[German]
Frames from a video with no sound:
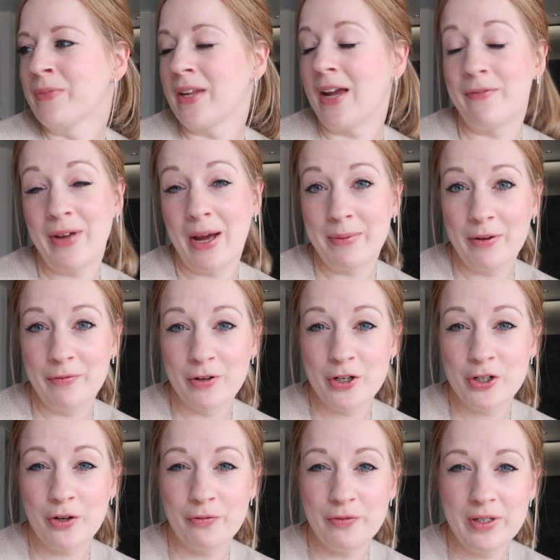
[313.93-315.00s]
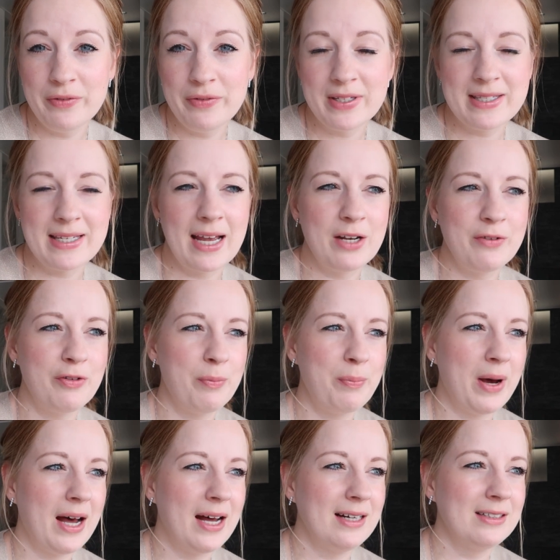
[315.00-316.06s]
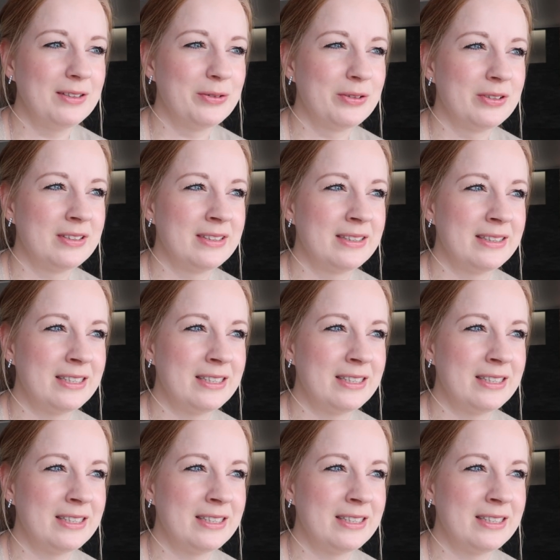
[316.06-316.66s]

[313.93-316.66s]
Ja, wir haben da wirklich schon viel, viel Zeit verbracht und...